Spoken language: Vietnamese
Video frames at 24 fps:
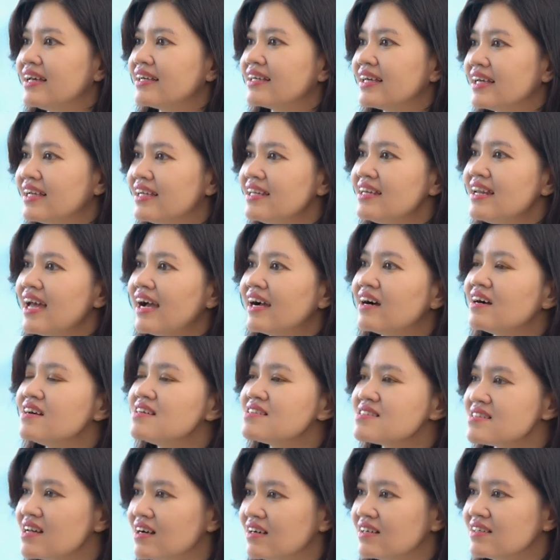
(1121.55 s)
kỹ năng
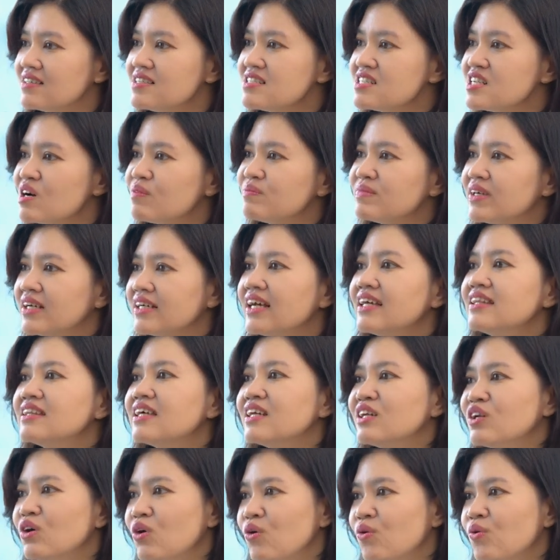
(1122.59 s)
ứng xử trong những cái
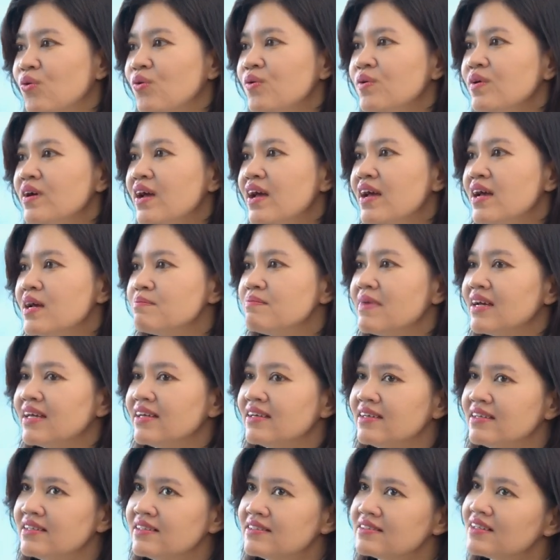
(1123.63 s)
tình huống
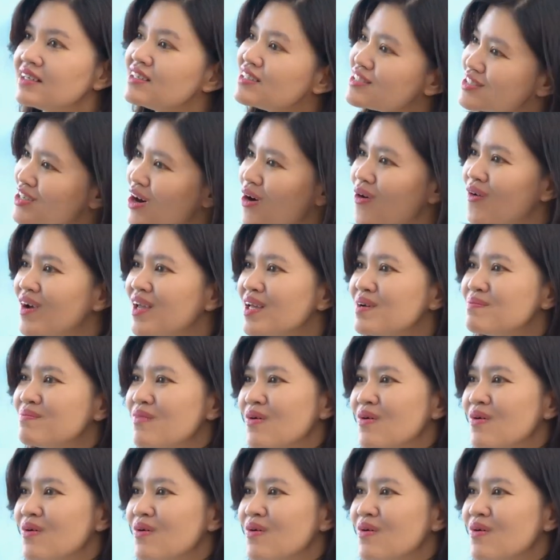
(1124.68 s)
bị từ chối